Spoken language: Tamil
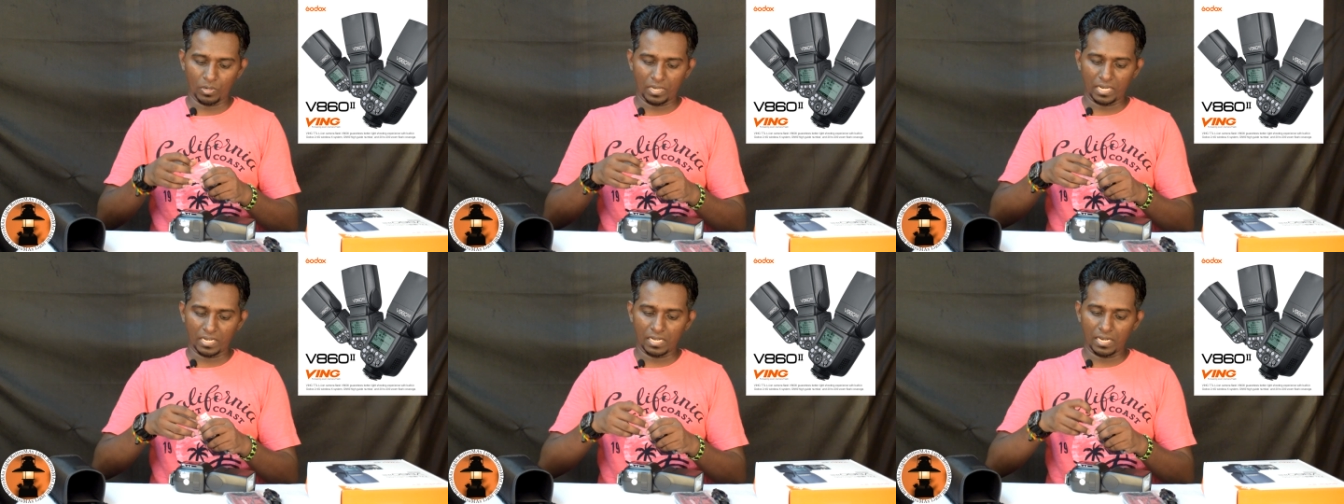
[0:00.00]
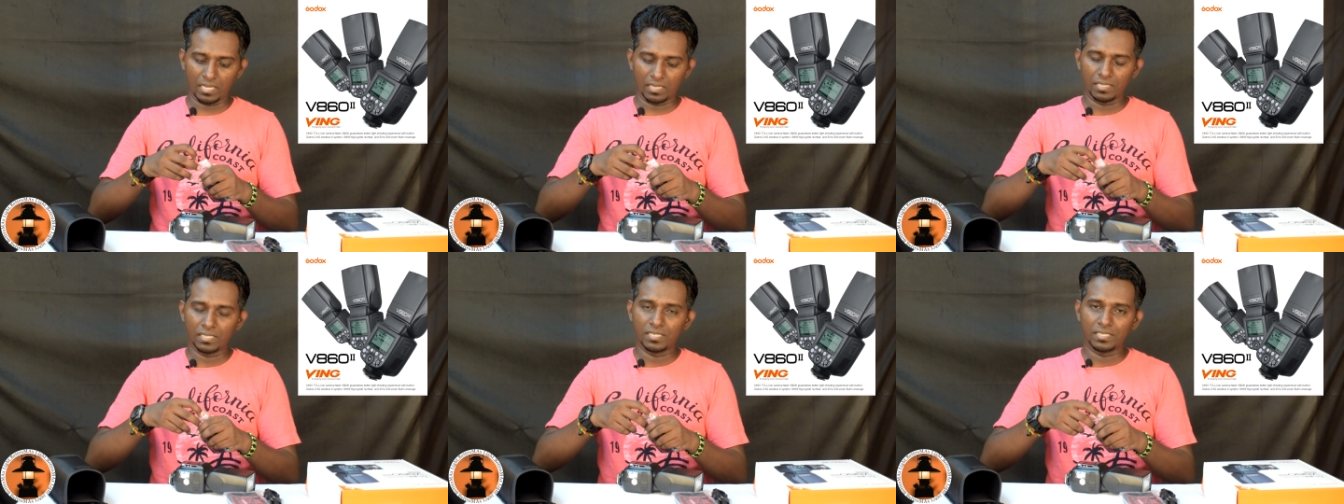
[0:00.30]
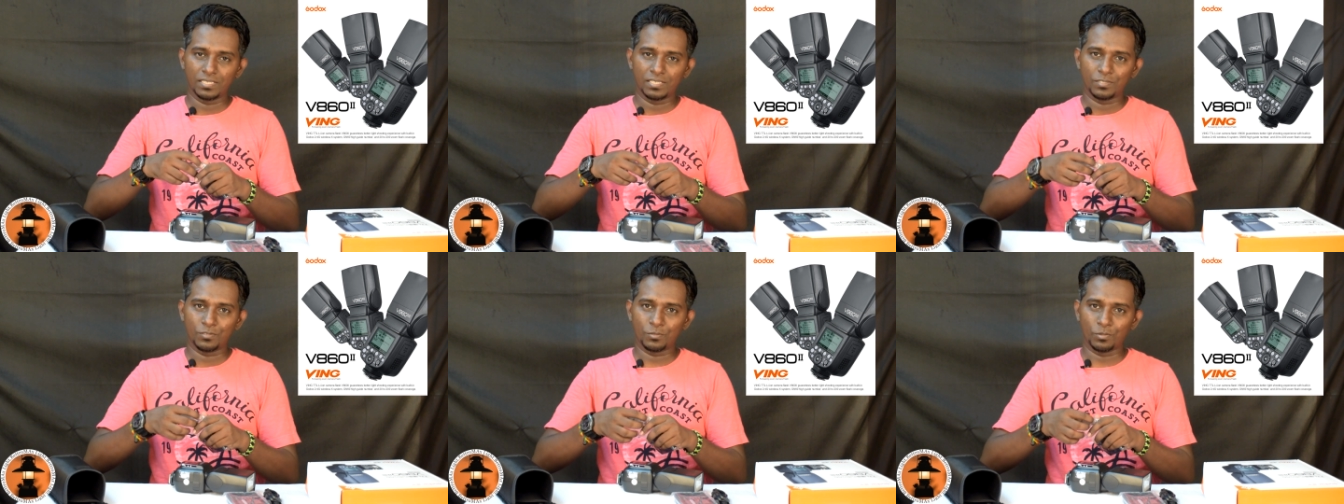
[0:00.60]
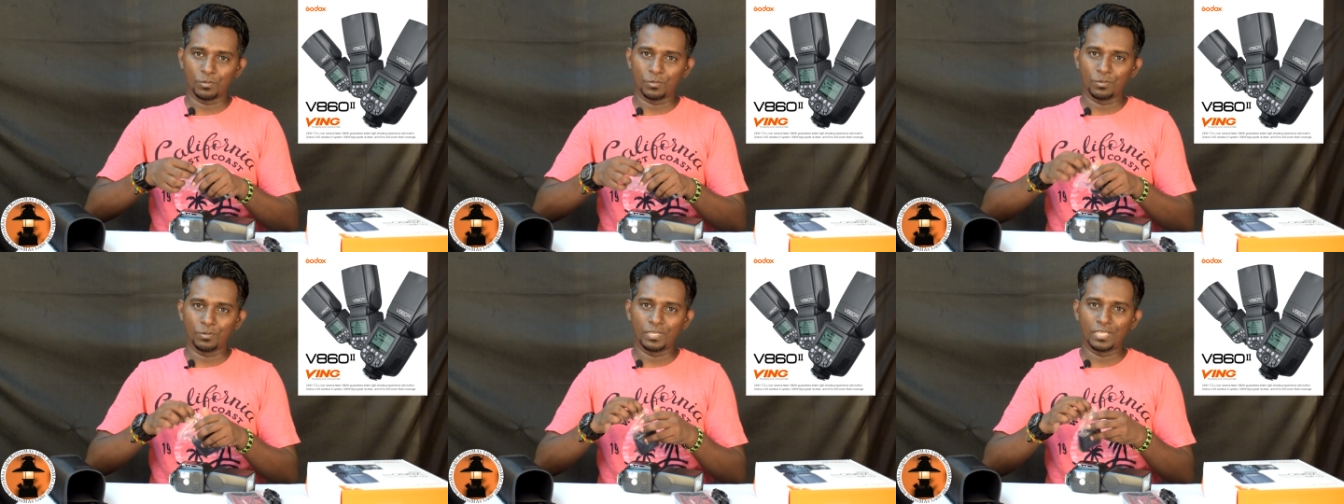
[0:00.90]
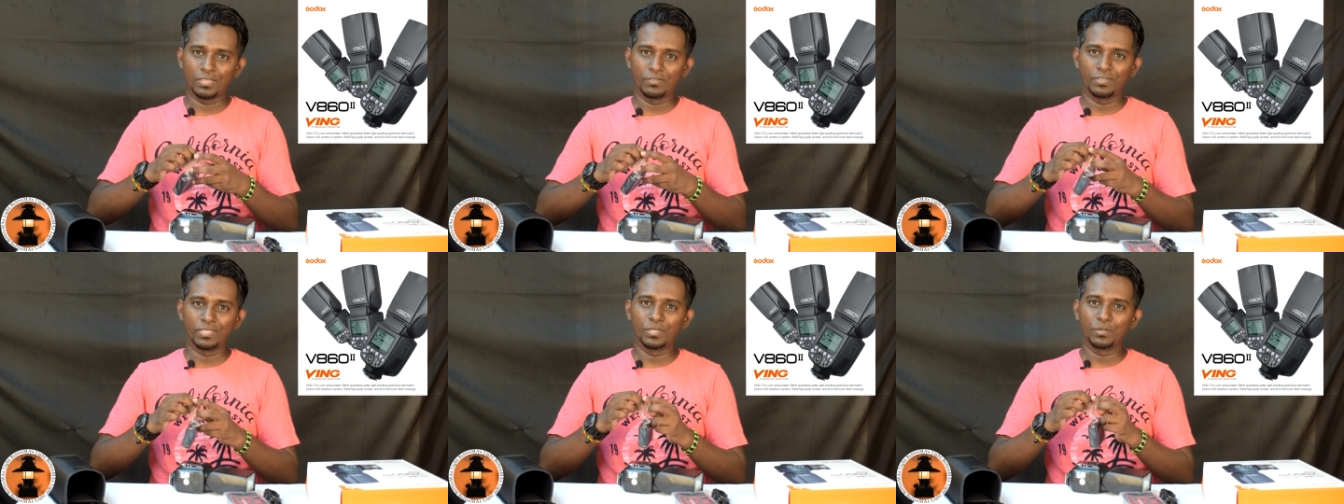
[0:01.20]
ஓகேங்களா ஸோ
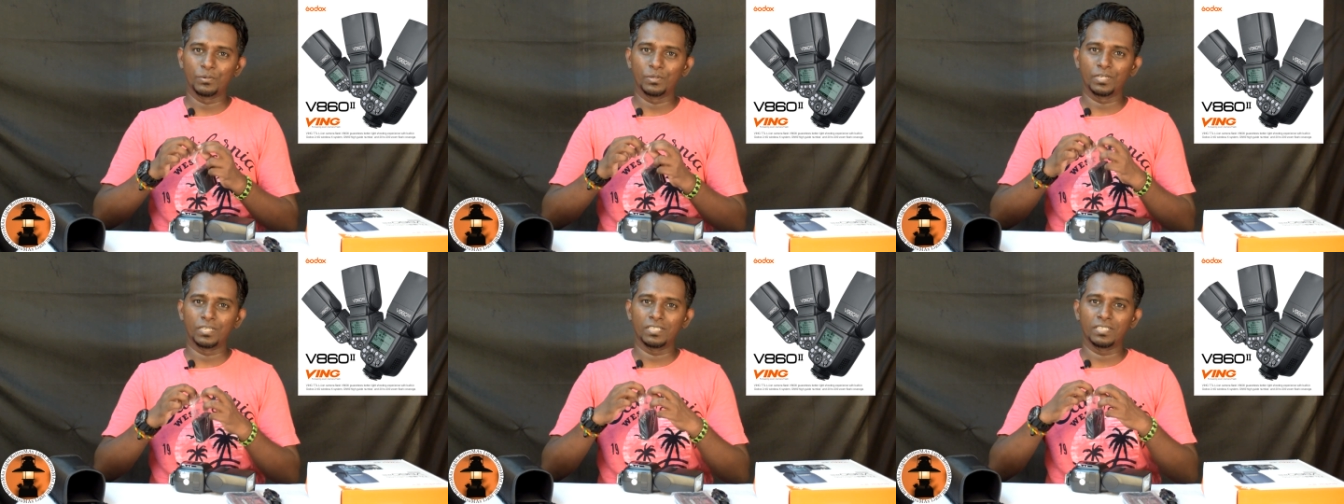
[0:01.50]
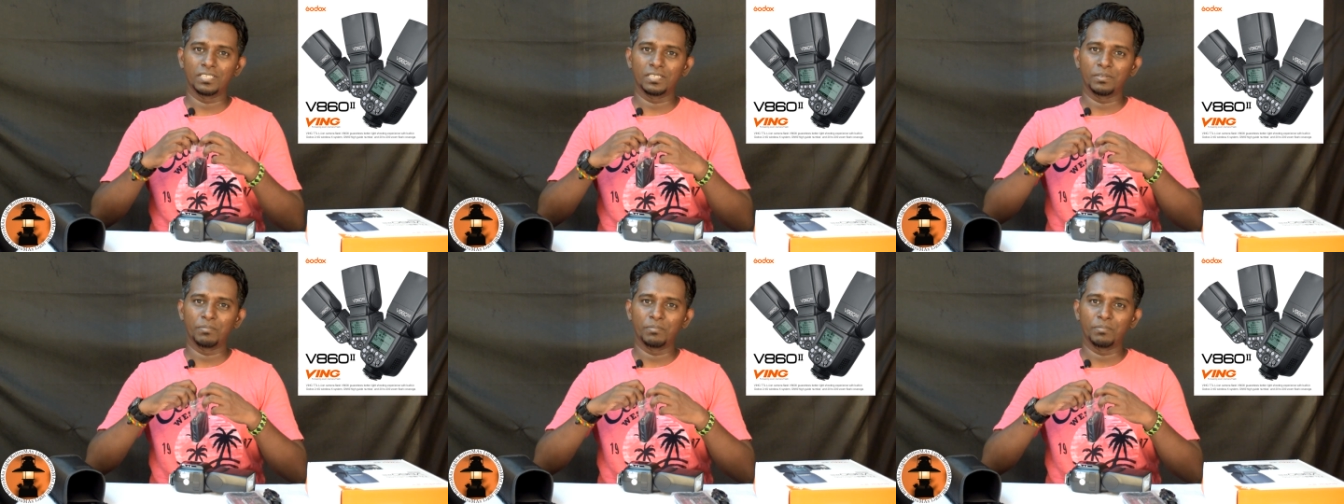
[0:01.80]
இது வந்து ஒரு